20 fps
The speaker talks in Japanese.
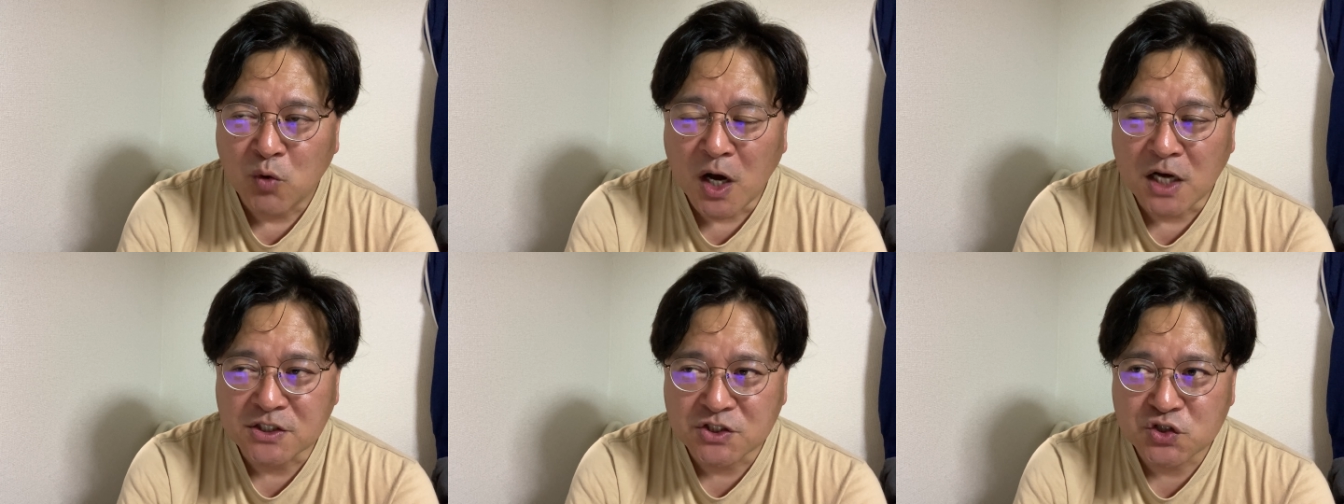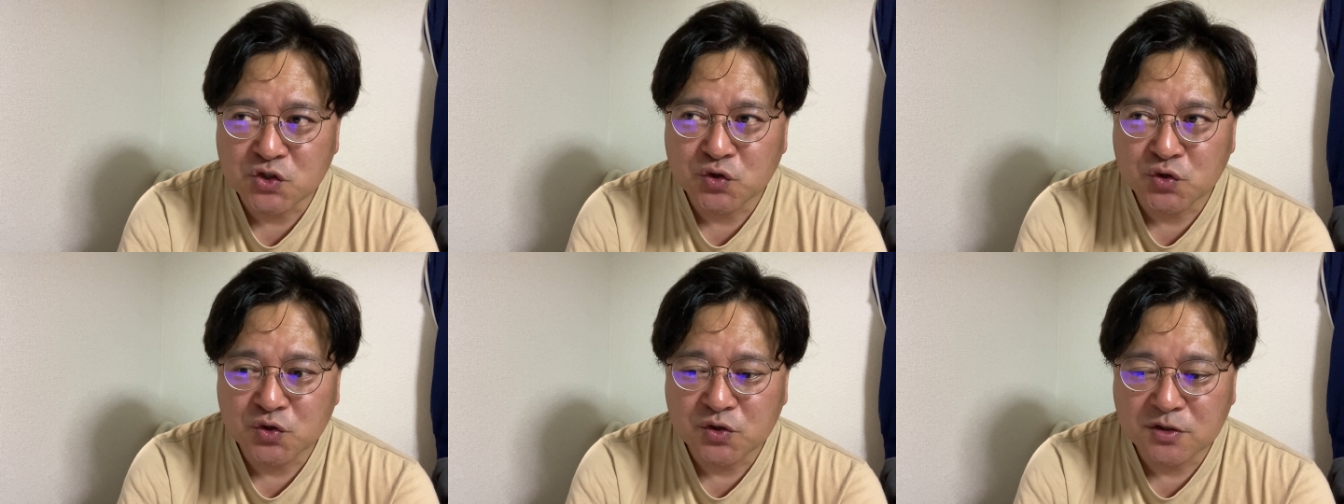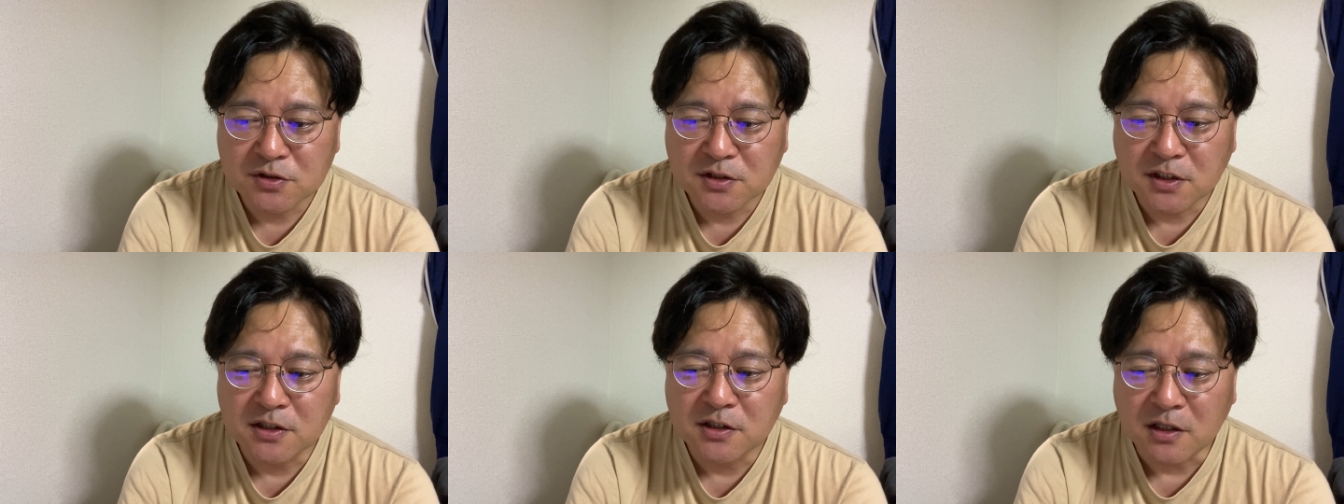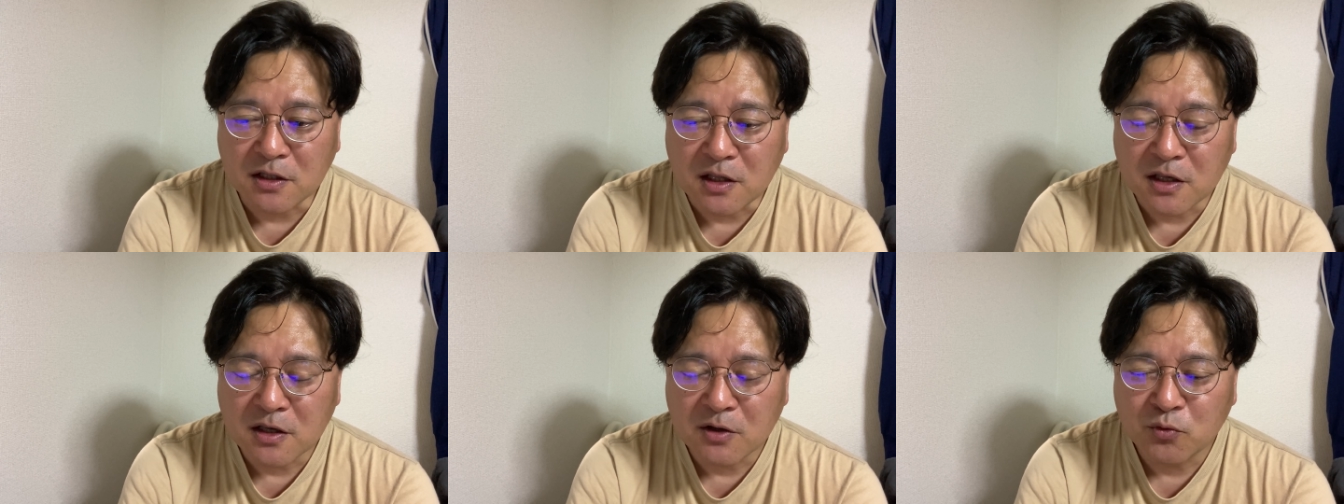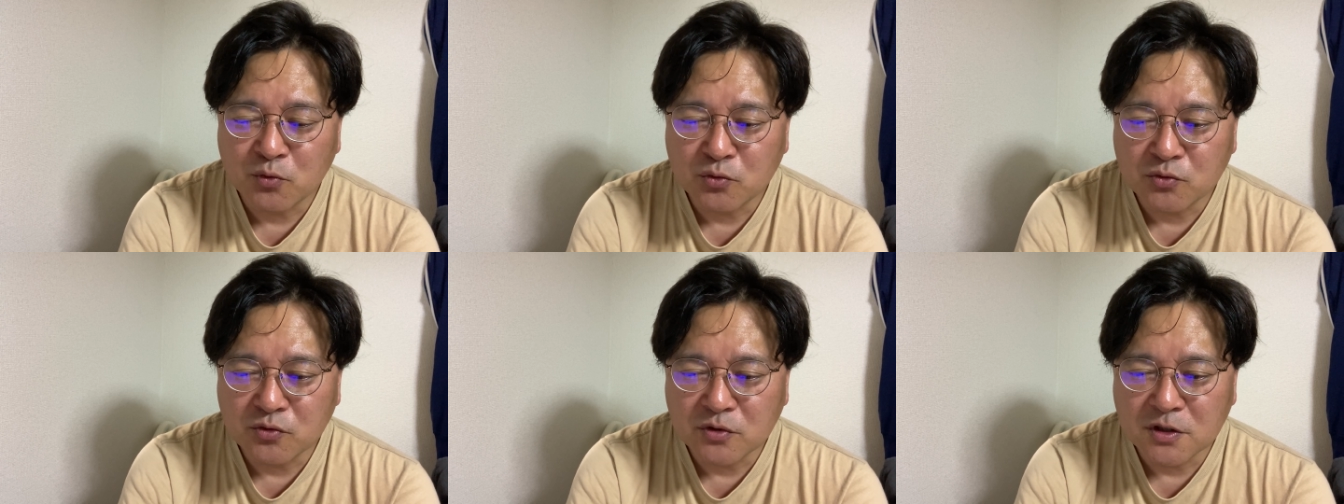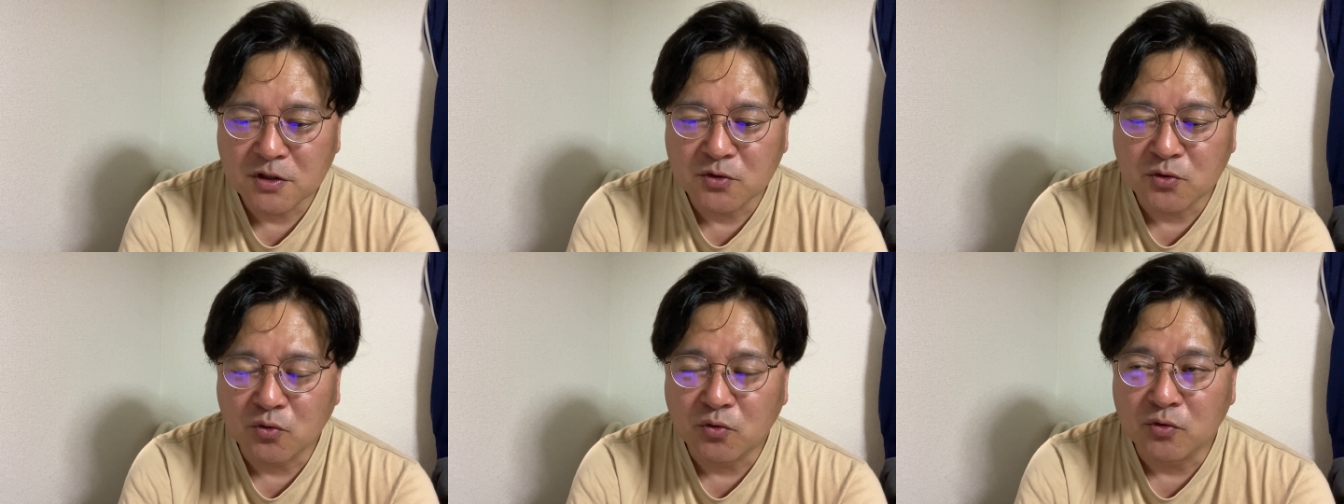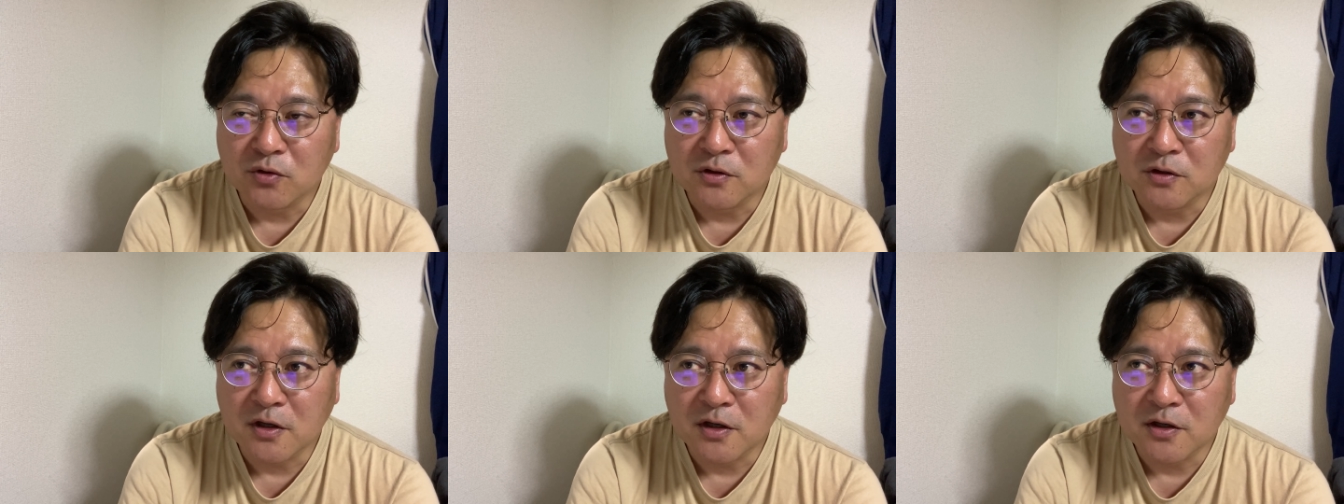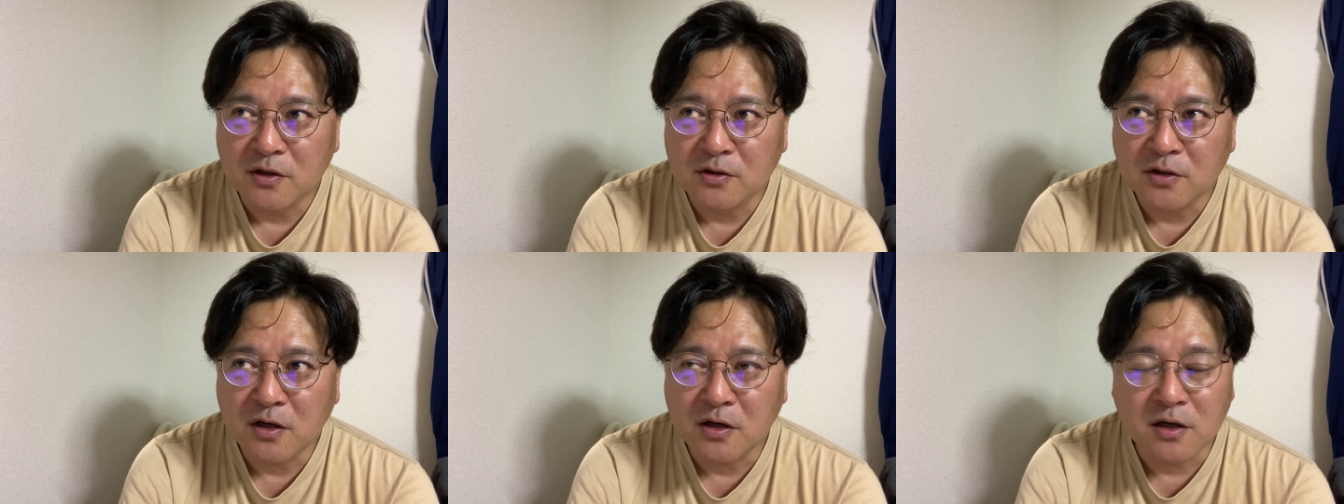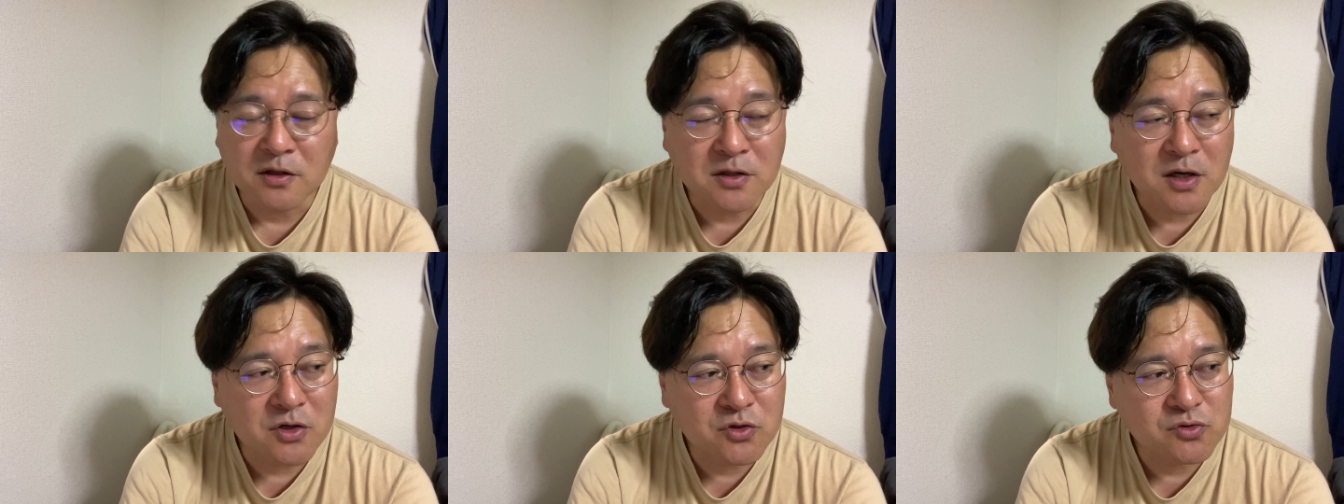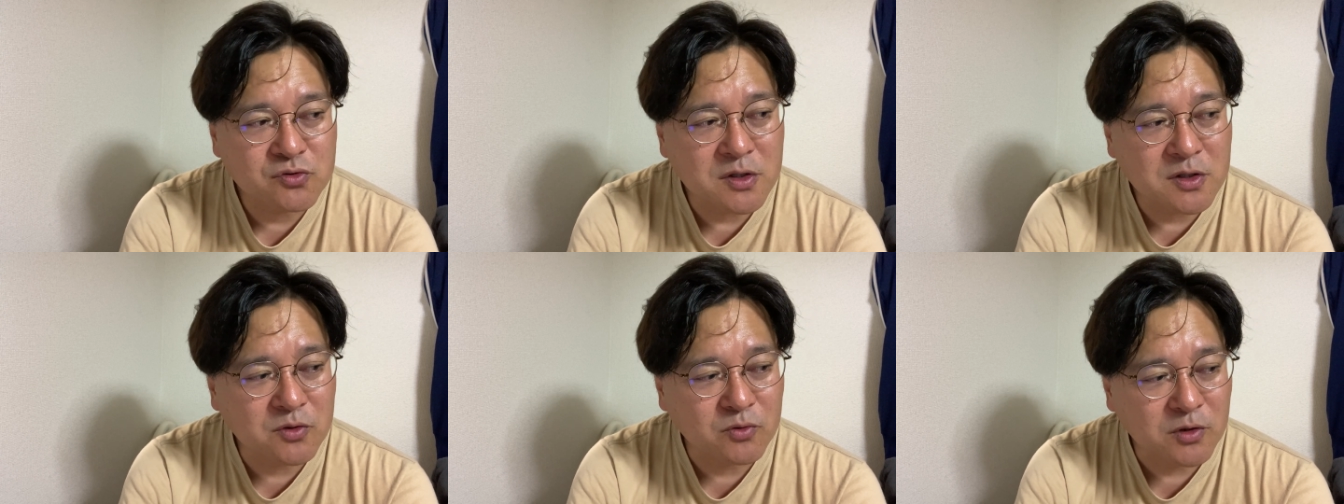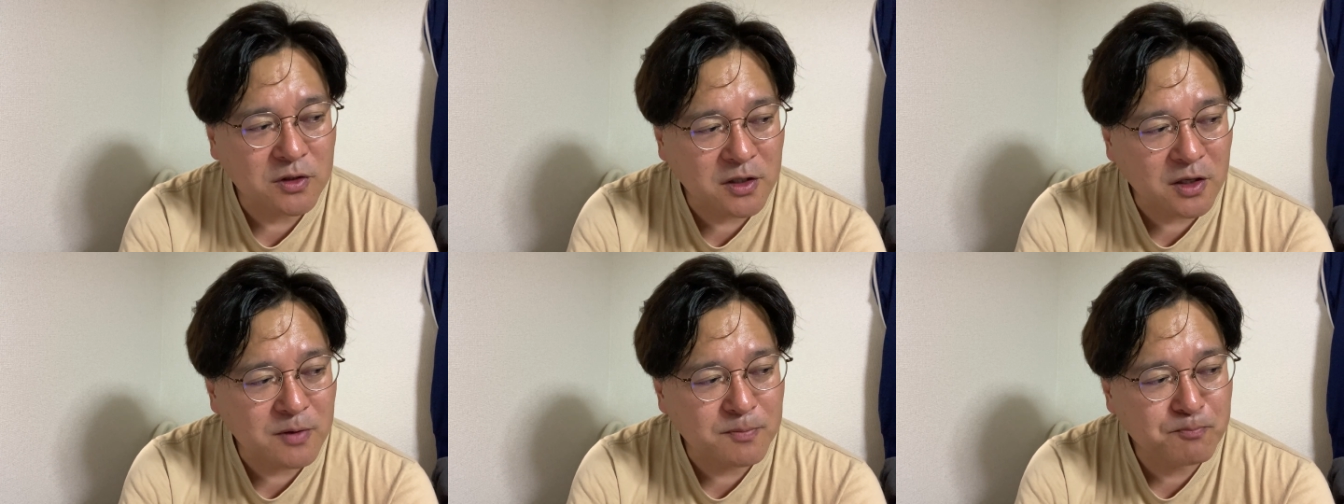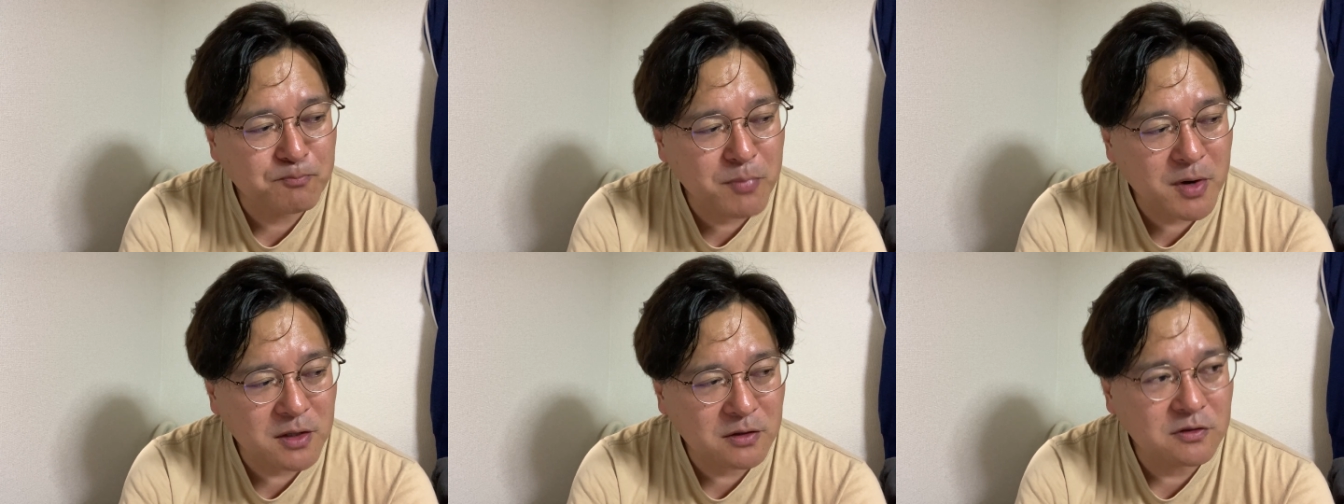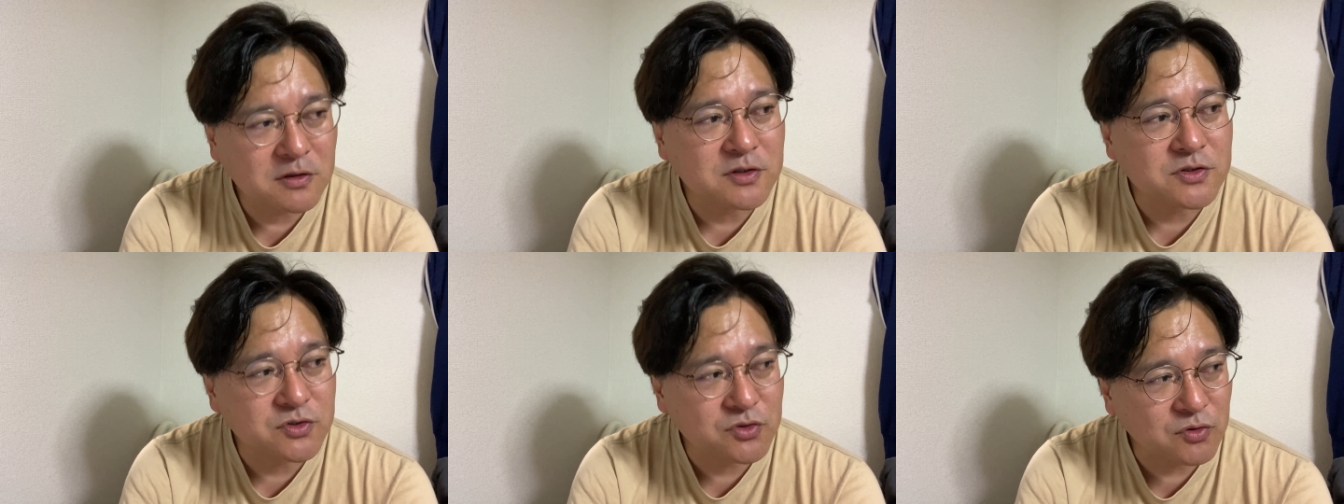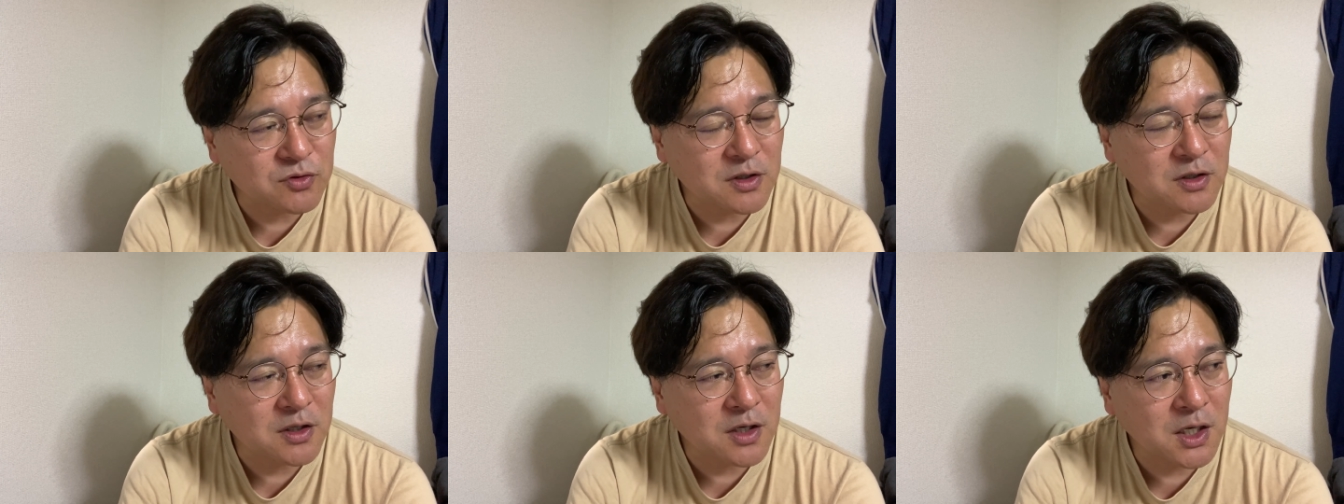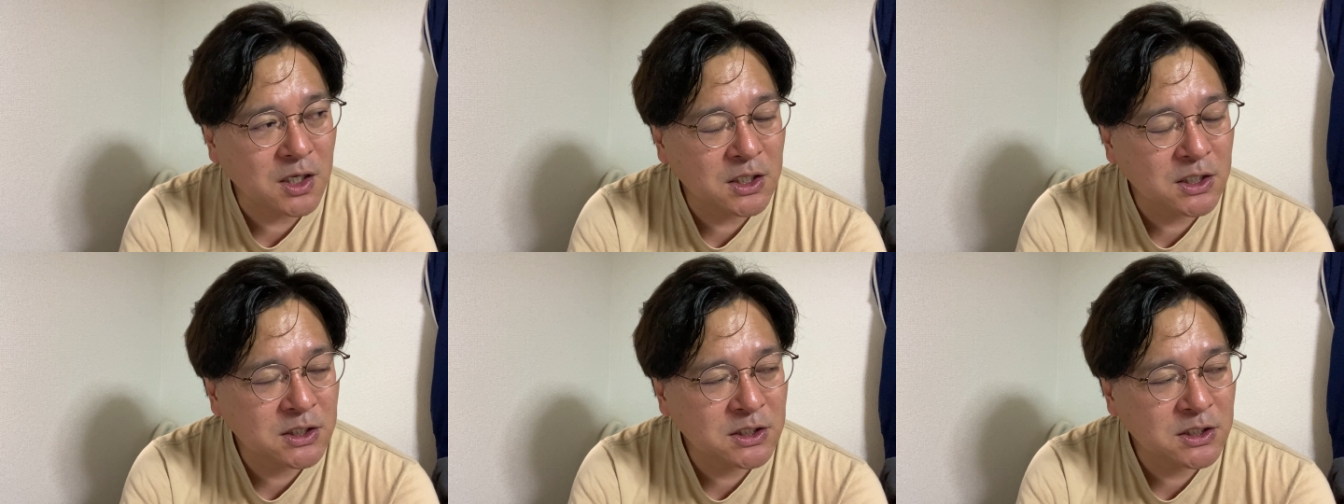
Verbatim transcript: 和牛って言ってねほんといいとこでねなんかたくあんはねいっぱいあったんですよなんか